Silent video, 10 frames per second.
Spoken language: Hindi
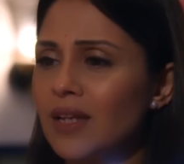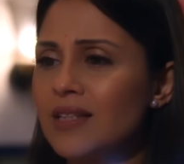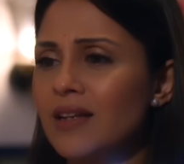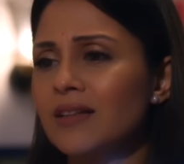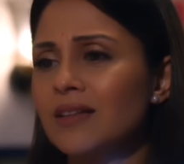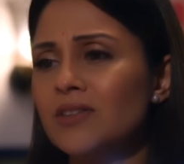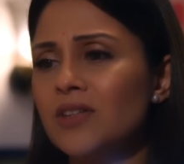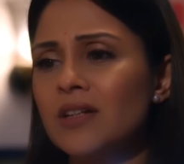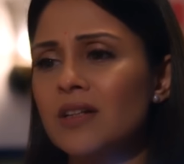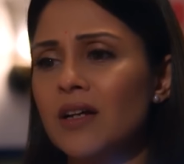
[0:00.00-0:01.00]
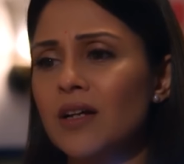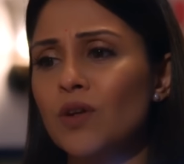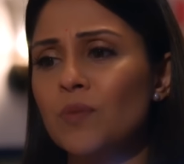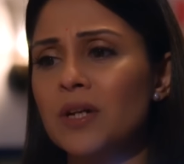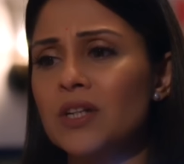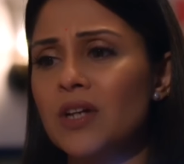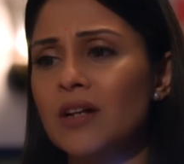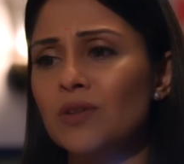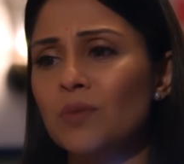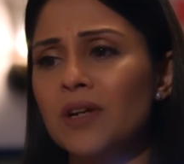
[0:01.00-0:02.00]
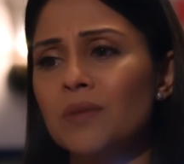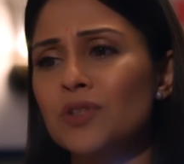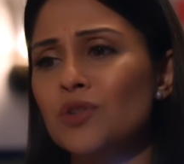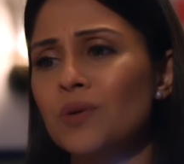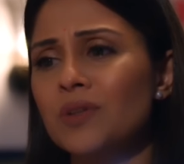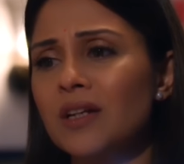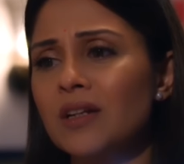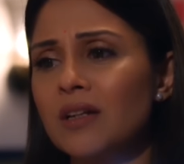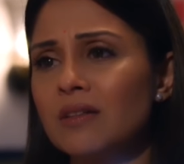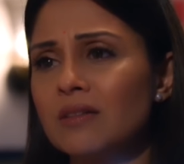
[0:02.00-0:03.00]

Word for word: ऐसा लगता है जैसे दर्द और परेशानी तुम्हें कभी छूटती नहीं